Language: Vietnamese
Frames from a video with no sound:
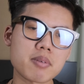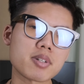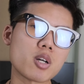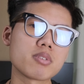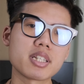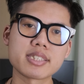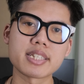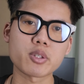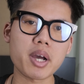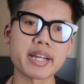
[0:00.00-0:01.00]
050 lên
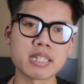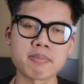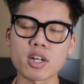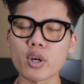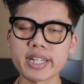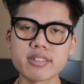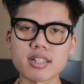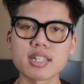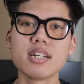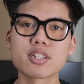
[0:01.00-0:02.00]
điện thoại để mà gọi đi
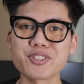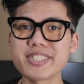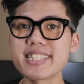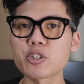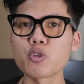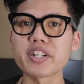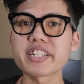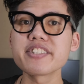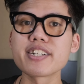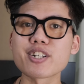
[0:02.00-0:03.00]
được. Tuy nhiên đối với
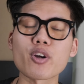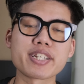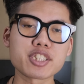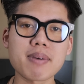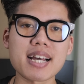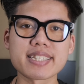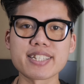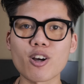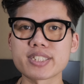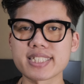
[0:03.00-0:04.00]
người gọi đến cho bạn thì
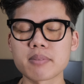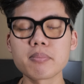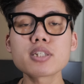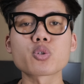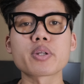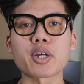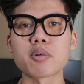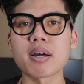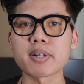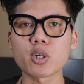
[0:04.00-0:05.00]
họ chỉ cần biết số điện thoại của
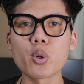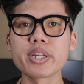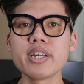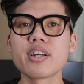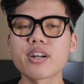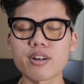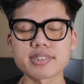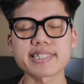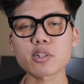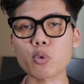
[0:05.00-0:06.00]
bạn mà thôi. Họ
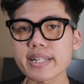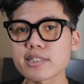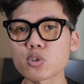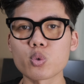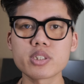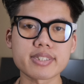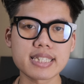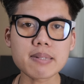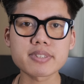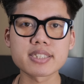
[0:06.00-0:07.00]
sẽ quay số trực
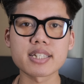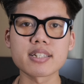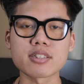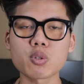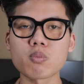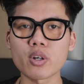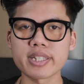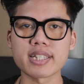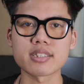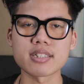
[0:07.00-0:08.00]
tiếp trên ứng dụng gọi
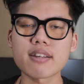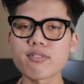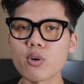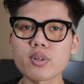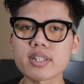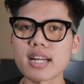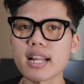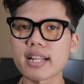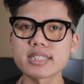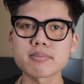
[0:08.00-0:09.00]
điện từ iPhone này
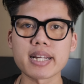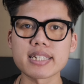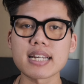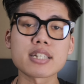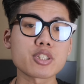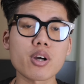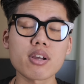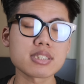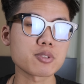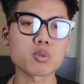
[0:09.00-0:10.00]
hay là những máy
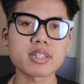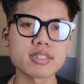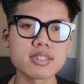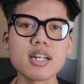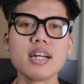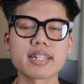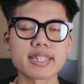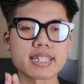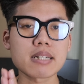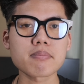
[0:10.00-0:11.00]
Android, Samsung các thứ
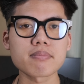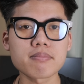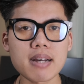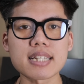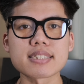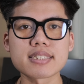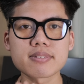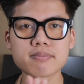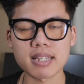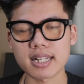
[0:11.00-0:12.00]
thì các bạn
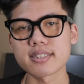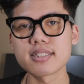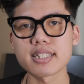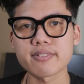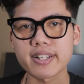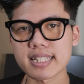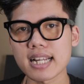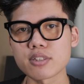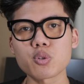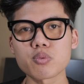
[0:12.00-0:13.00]
là người phải
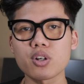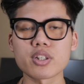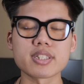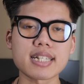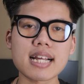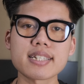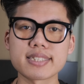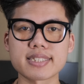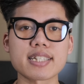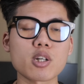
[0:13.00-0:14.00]
cài ứng dụng còn người khác thì
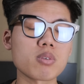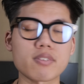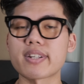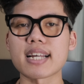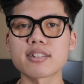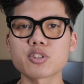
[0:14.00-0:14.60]
sẽ không cần phải cài ứng